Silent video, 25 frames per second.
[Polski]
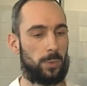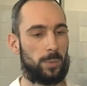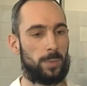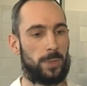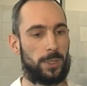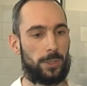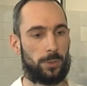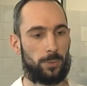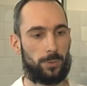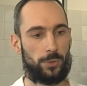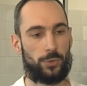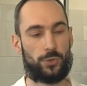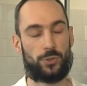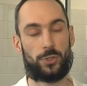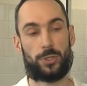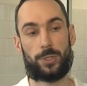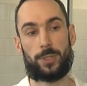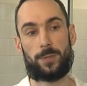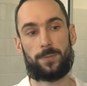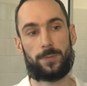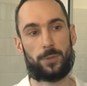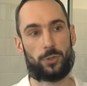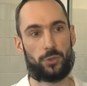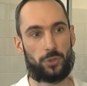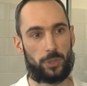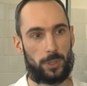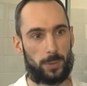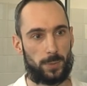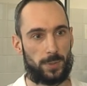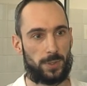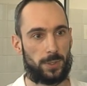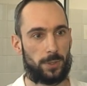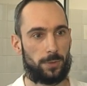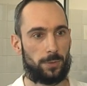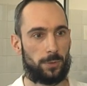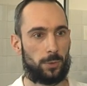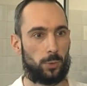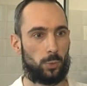mają jeszcze
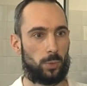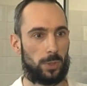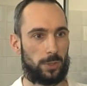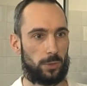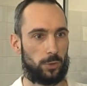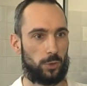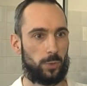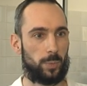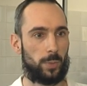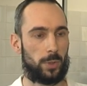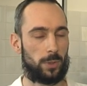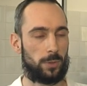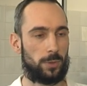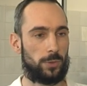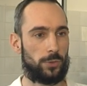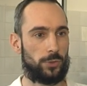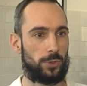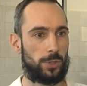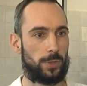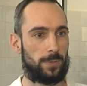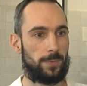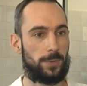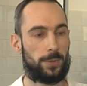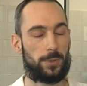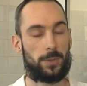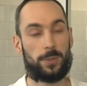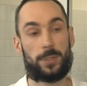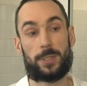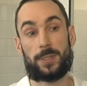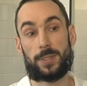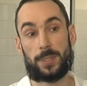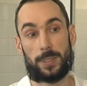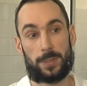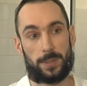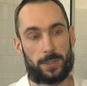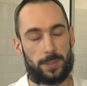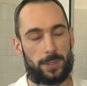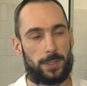niewykształcony układ odpornościowy, no
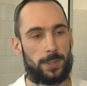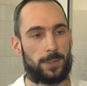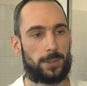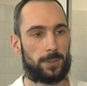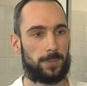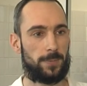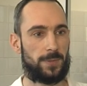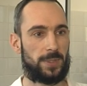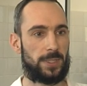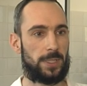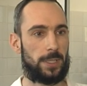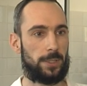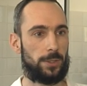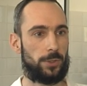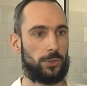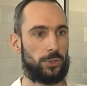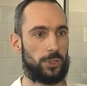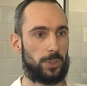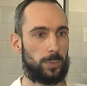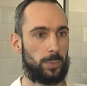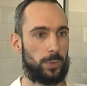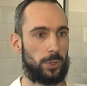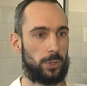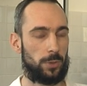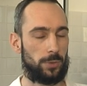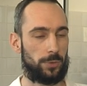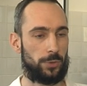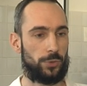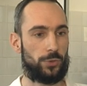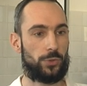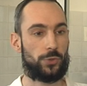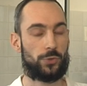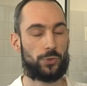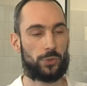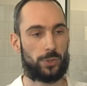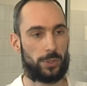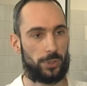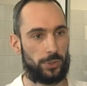niestety nie są w stanie się
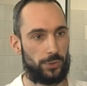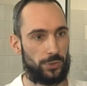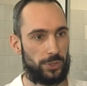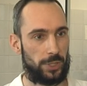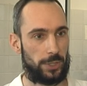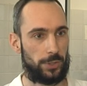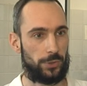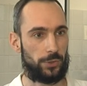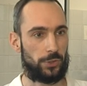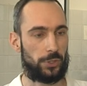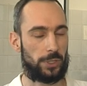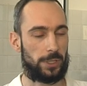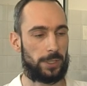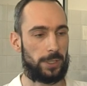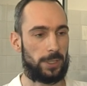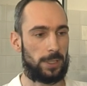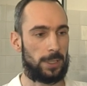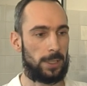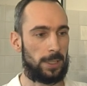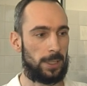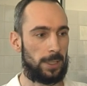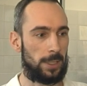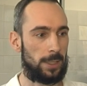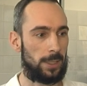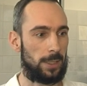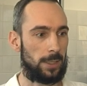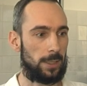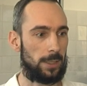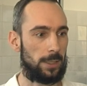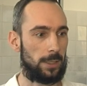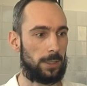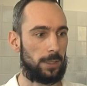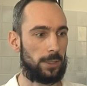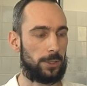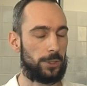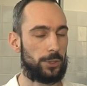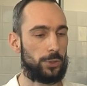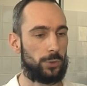bronić, czyli dzieci.
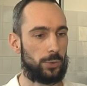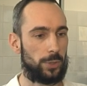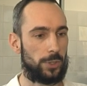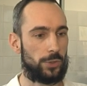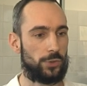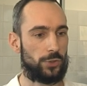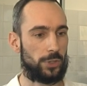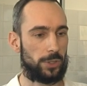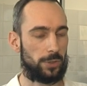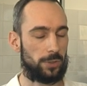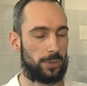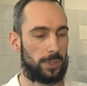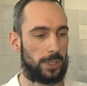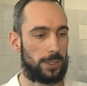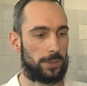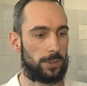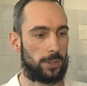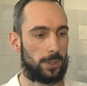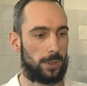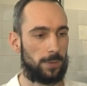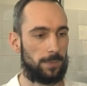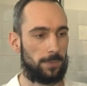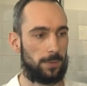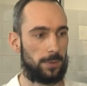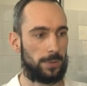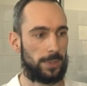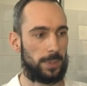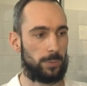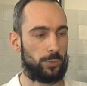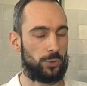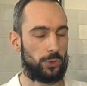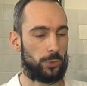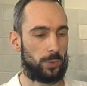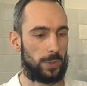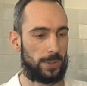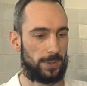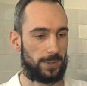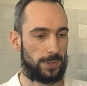E, I tu jeszcze dodatkowo na
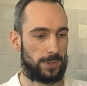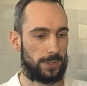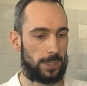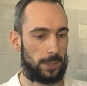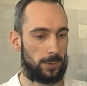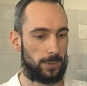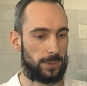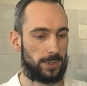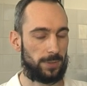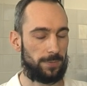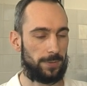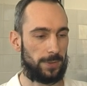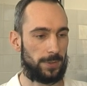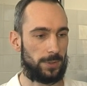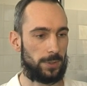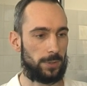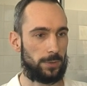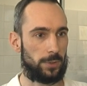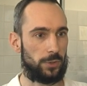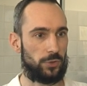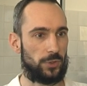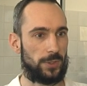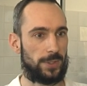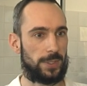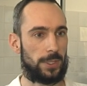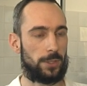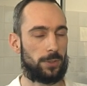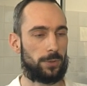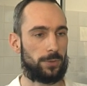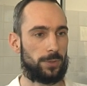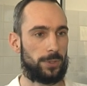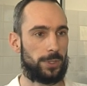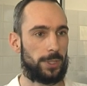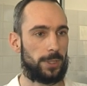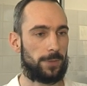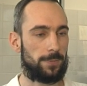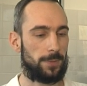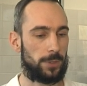przykład zostało stwierdzone, że
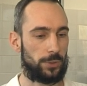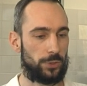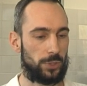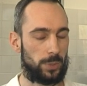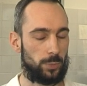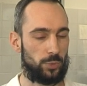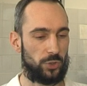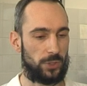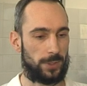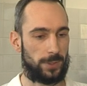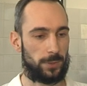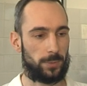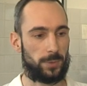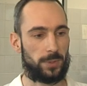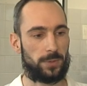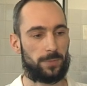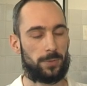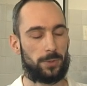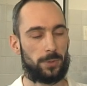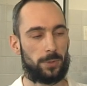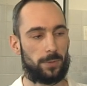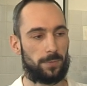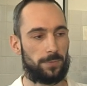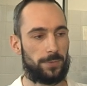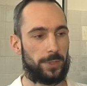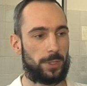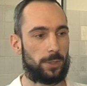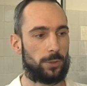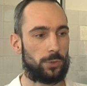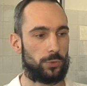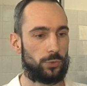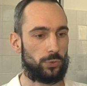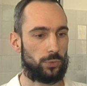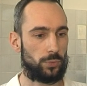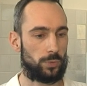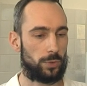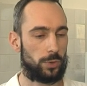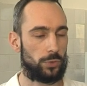zarodniki właśnie przez tą swoją
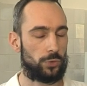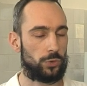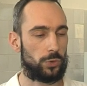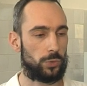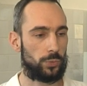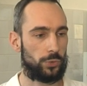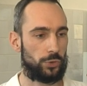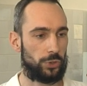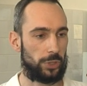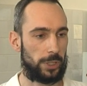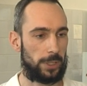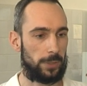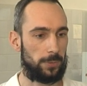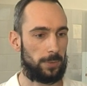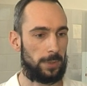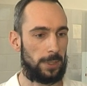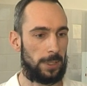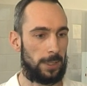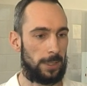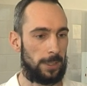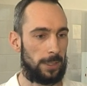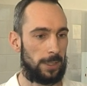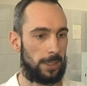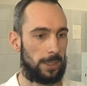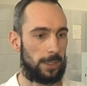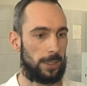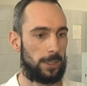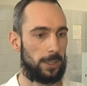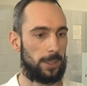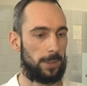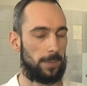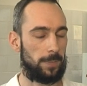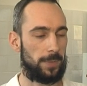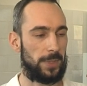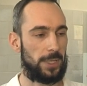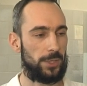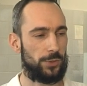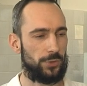wielkość unoszą się
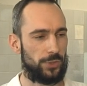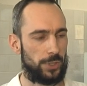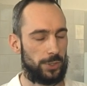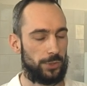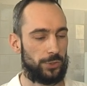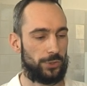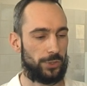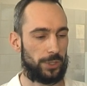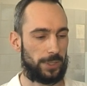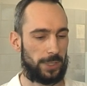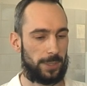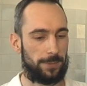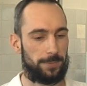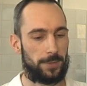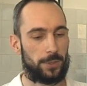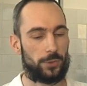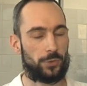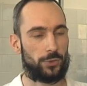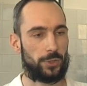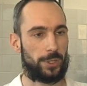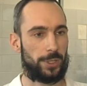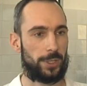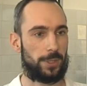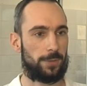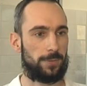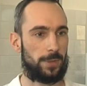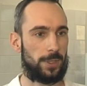e, najczęściej, największej